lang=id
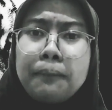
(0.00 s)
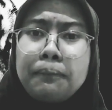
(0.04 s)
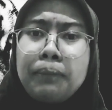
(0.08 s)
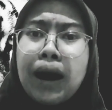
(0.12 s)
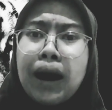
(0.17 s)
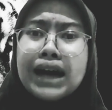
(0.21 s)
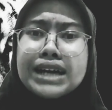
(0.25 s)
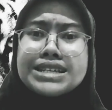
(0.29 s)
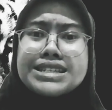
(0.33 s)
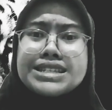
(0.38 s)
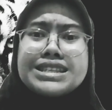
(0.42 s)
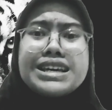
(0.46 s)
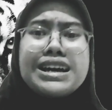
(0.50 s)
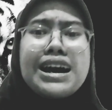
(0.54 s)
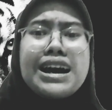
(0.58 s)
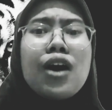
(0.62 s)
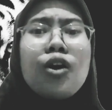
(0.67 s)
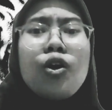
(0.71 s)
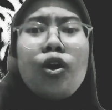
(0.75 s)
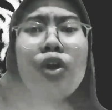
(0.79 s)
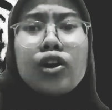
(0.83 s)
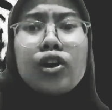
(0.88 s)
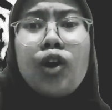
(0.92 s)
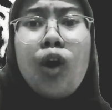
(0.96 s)
pasti
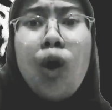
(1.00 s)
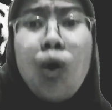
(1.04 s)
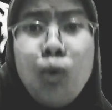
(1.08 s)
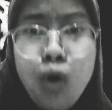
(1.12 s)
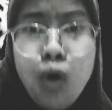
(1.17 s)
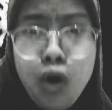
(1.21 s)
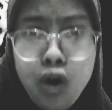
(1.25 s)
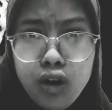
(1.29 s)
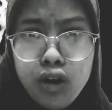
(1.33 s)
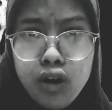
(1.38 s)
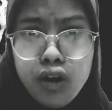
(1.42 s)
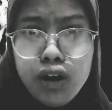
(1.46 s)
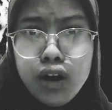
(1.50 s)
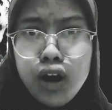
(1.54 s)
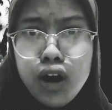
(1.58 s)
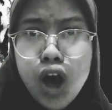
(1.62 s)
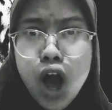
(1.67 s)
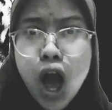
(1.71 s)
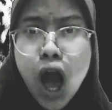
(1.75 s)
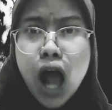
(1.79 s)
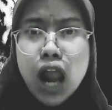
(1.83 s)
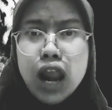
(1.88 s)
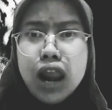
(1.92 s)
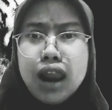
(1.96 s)
ngagorowuk
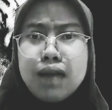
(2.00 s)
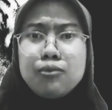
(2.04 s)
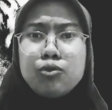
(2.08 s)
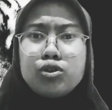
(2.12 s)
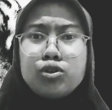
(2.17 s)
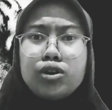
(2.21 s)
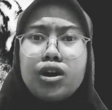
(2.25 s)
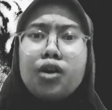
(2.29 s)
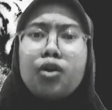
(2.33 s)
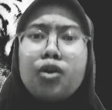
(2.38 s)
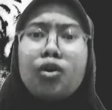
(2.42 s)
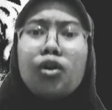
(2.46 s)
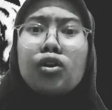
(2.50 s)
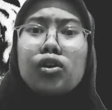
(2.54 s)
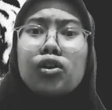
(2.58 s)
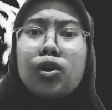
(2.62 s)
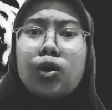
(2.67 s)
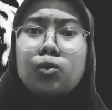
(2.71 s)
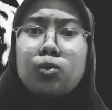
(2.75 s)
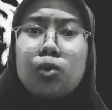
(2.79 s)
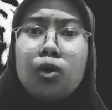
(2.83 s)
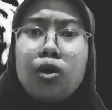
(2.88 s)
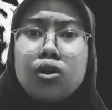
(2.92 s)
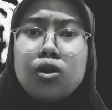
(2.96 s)
lamun
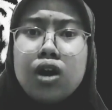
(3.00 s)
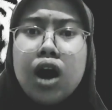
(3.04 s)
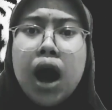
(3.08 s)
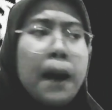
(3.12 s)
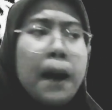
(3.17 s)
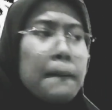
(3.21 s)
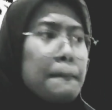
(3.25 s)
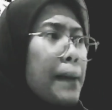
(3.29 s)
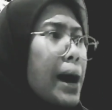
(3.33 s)
ngagorowuk